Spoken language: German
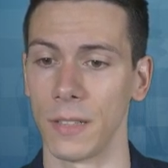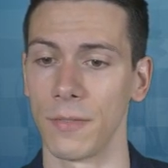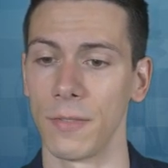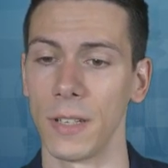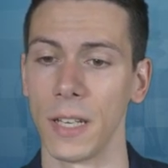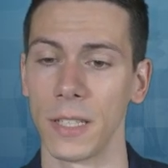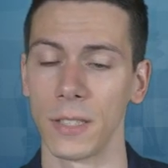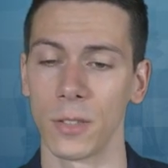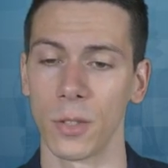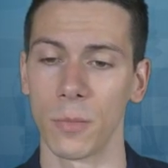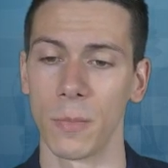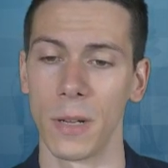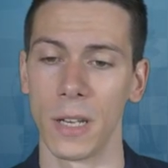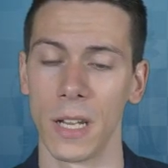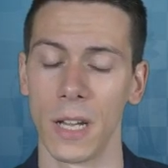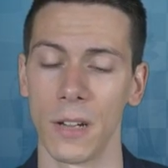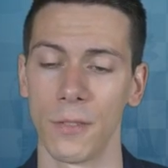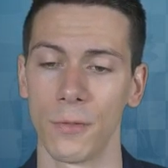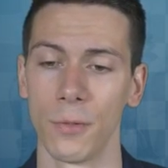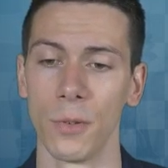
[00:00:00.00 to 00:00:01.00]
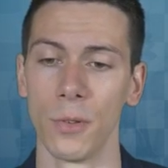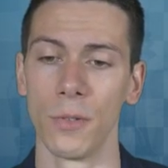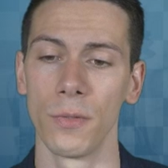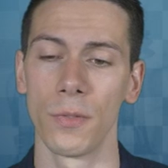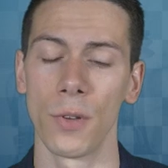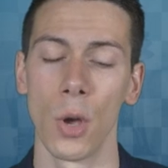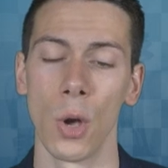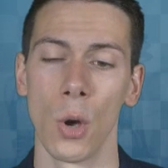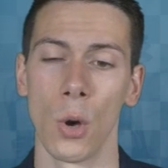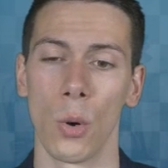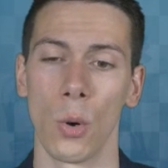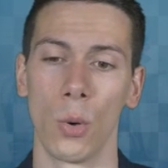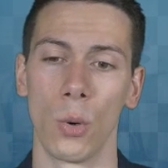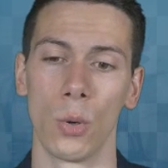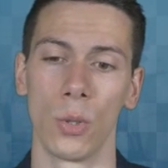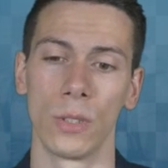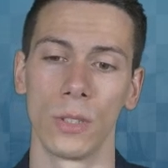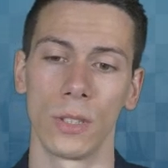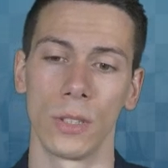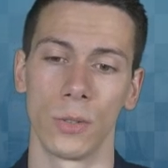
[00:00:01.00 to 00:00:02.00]
Vielleicht auch mal A5
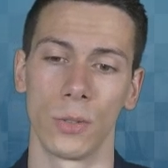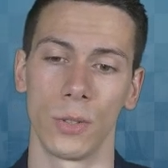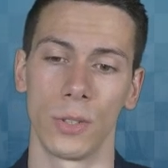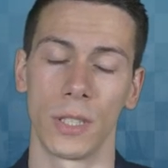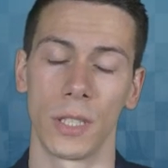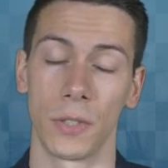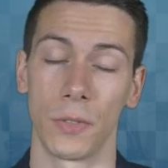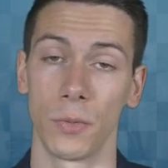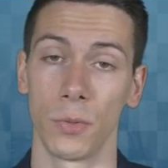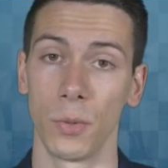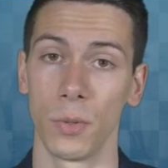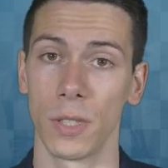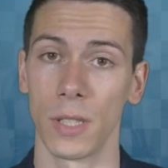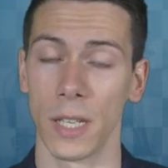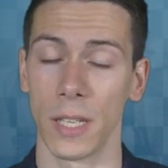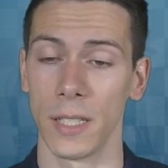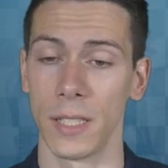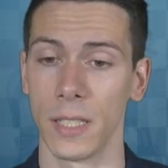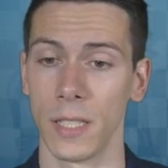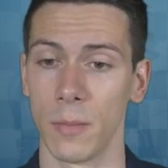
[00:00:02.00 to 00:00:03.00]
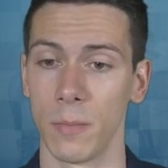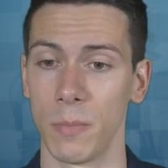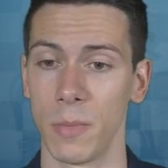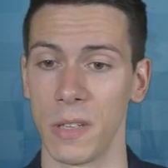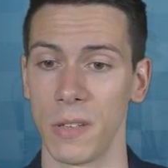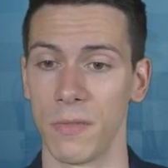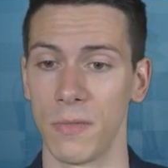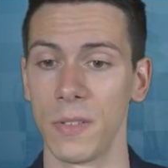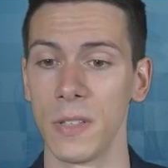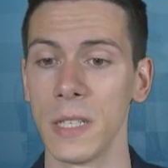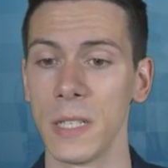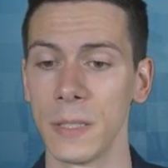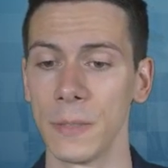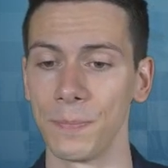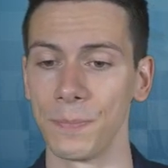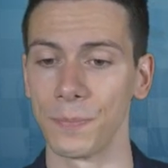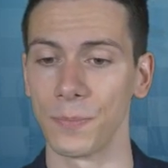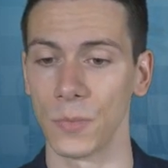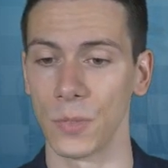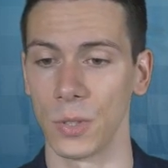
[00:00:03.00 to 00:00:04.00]
und durch das frühzeitige B4
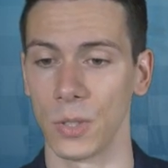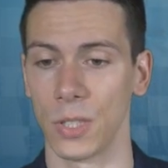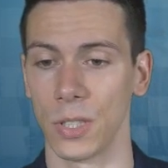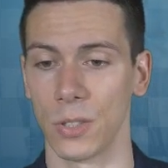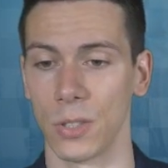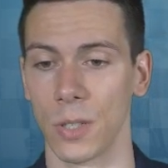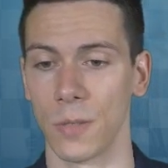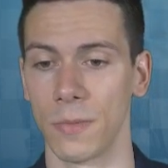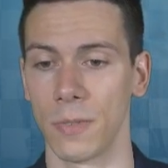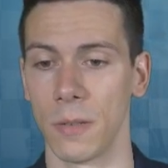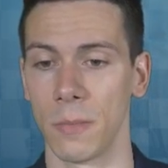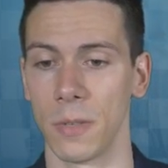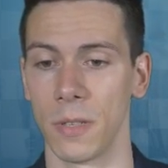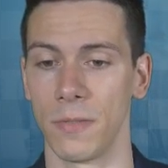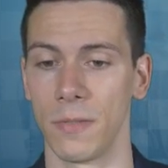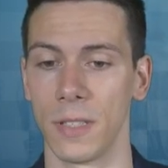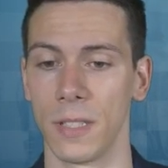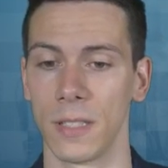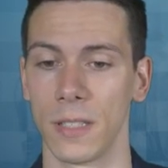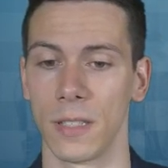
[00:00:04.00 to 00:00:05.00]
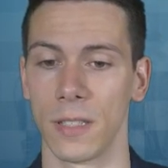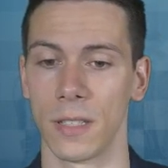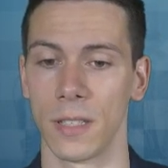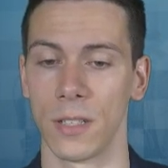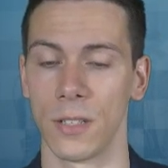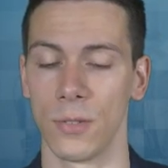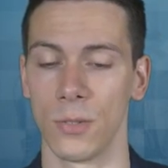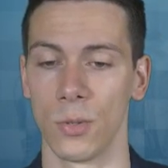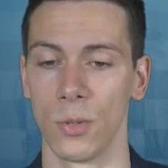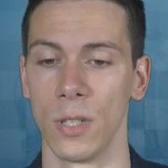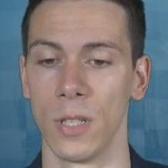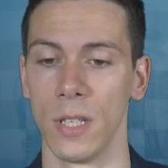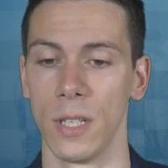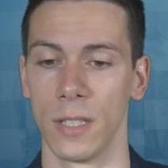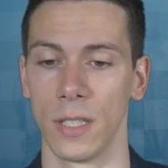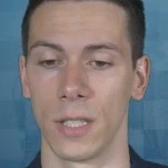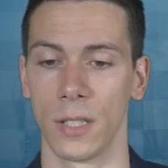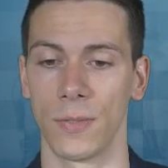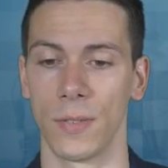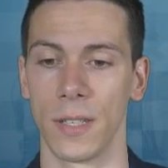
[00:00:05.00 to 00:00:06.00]
durch das Opfer B4 ist es halt so,
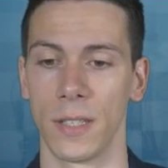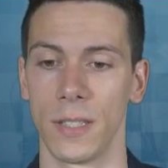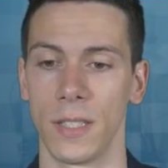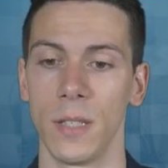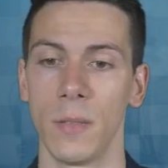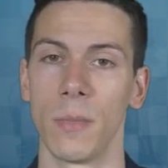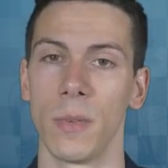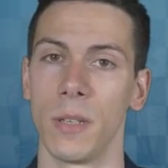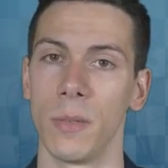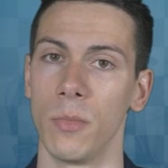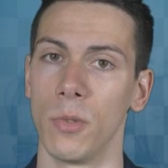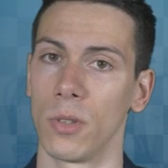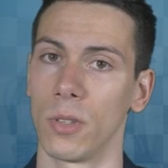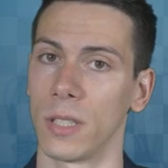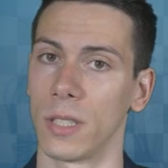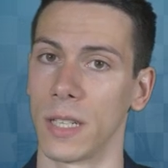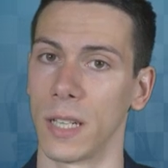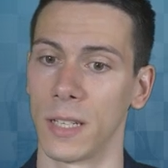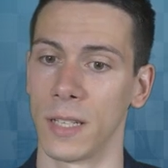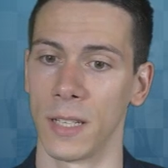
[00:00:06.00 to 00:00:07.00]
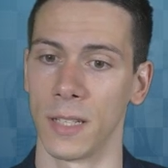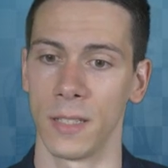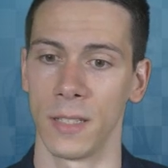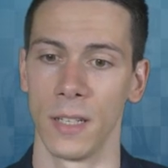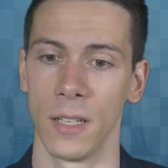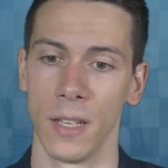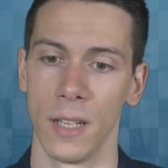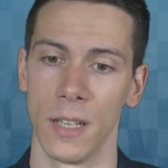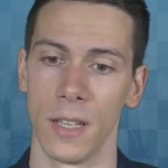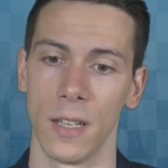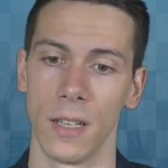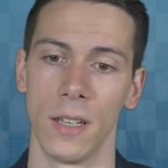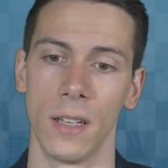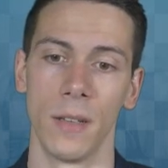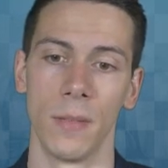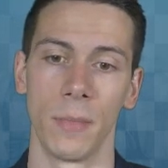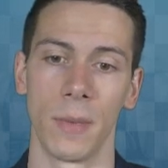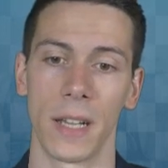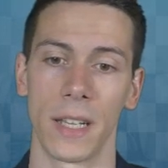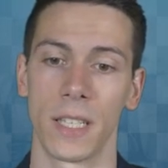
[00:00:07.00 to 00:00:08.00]
dass Weiß nicht mehr die Möglichkeit hat, äh,
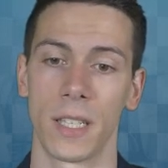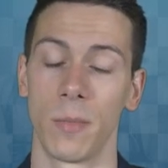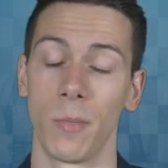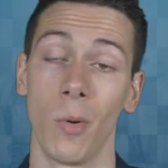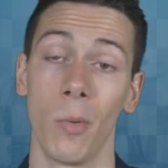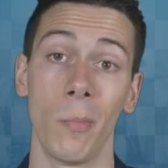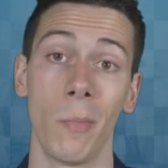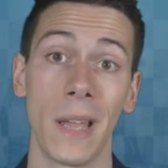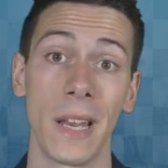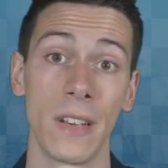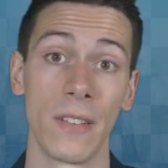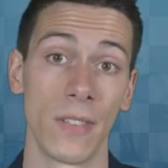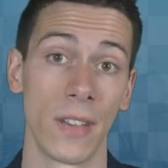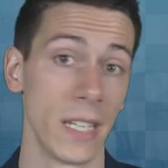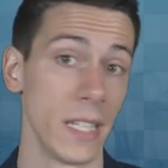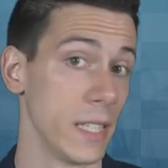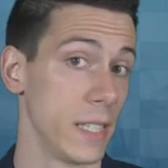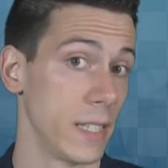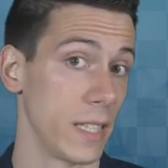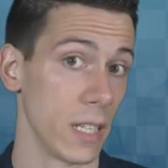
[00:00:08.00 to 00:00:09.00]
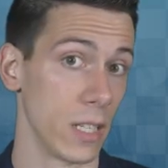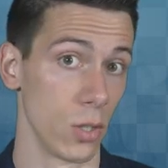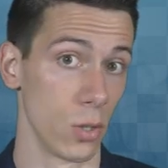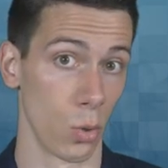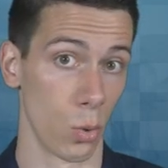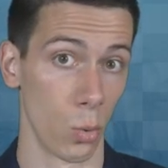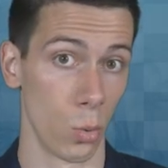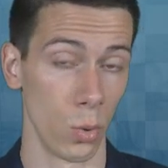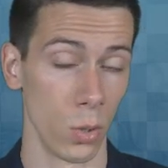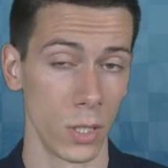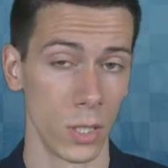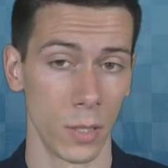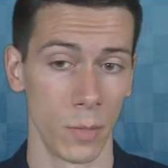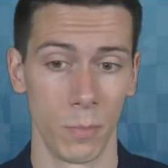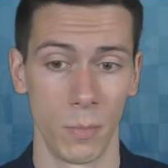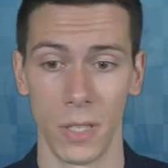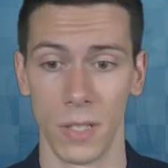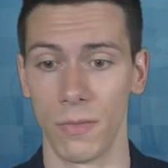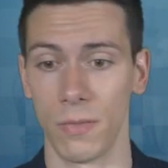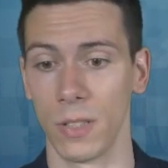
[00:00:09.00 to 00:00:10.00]
im rechten Moment, wenn es denn droht,
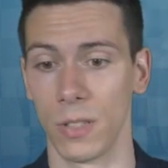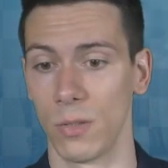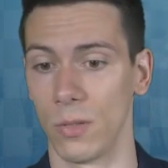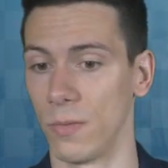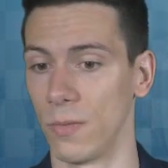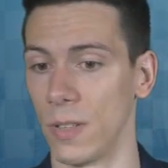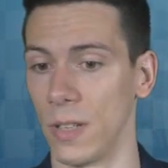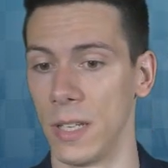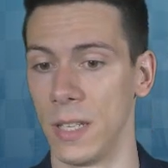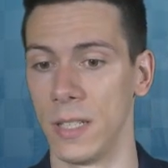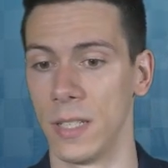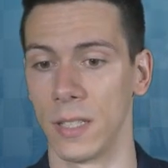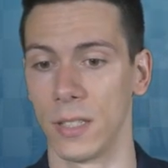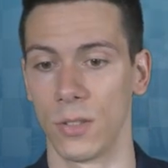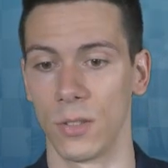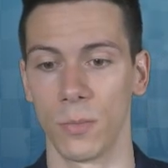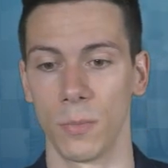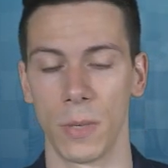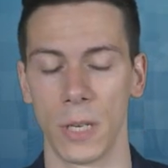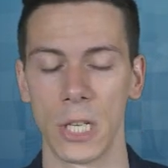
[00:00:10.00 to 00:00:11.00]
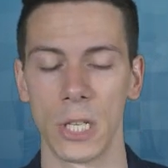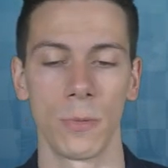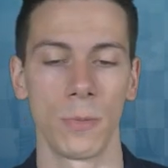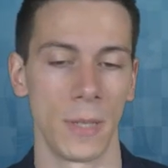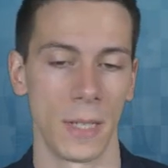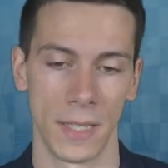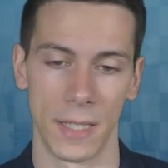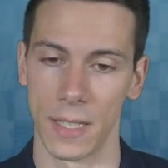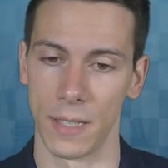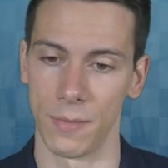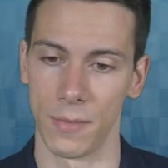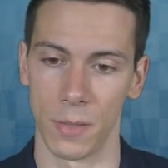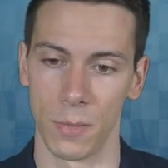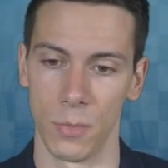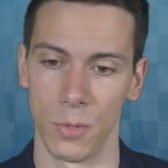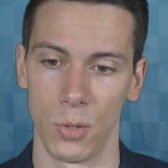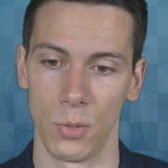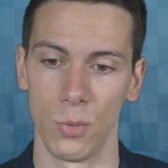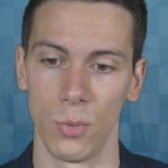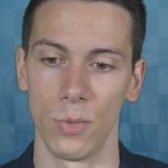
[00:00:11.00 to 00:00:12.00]
B4 zu verhindern, zum Beispiel jetzt einfach
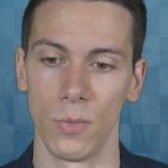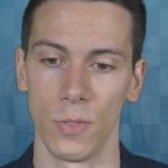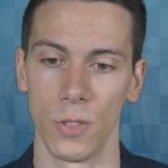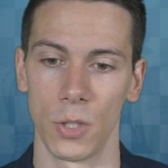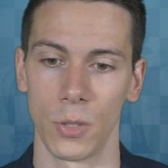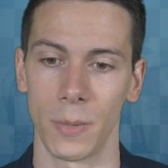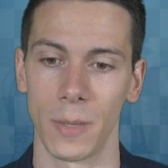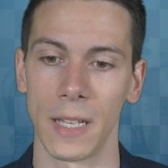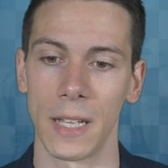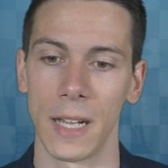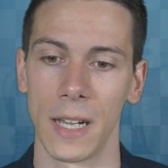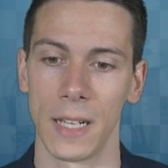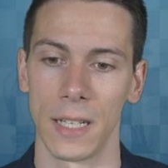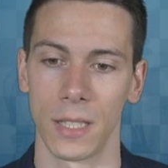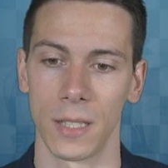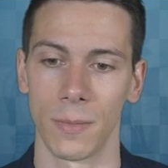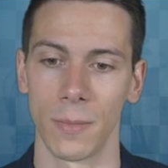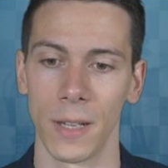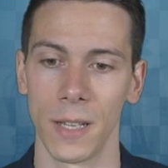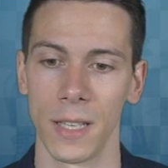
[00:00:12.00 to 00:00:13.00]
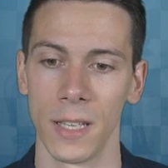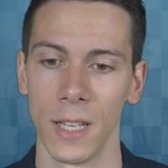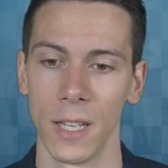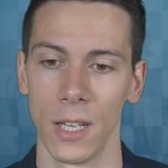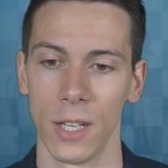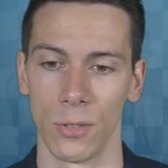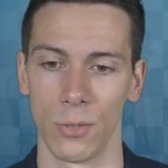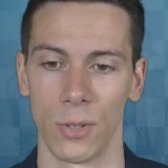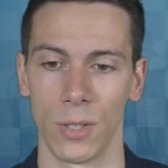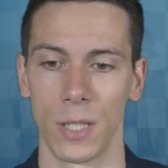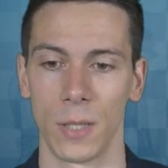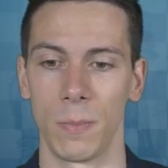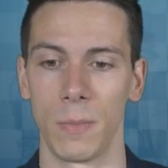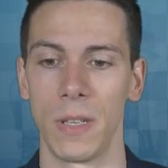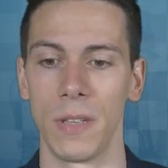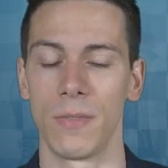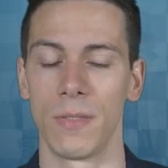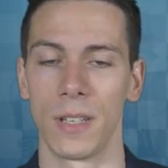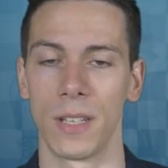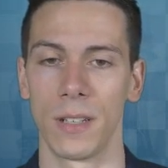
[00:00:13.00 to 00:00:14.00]
mit Zügen wie Springer A2, sodass
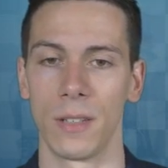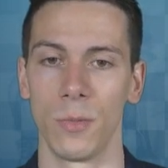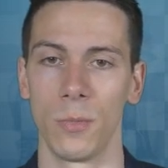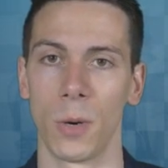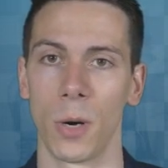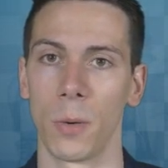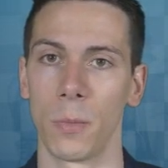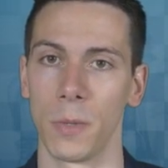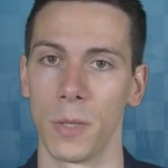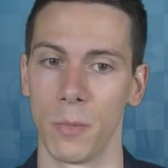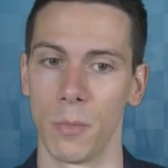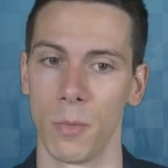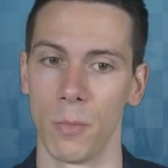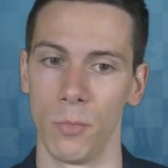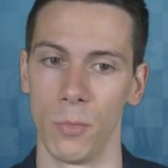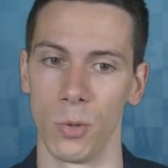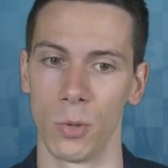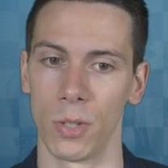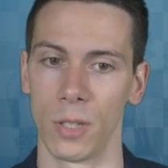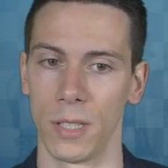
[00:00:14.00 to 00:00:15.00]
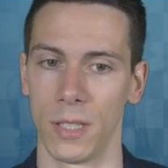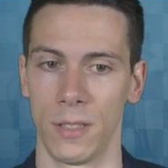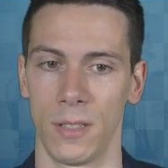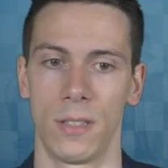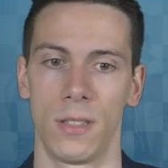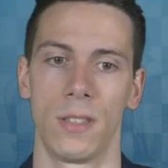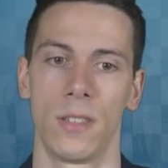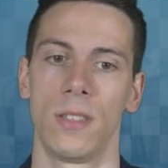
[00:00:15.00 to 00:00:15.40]
B4 dann überhaupt nicht mehr möglich ist.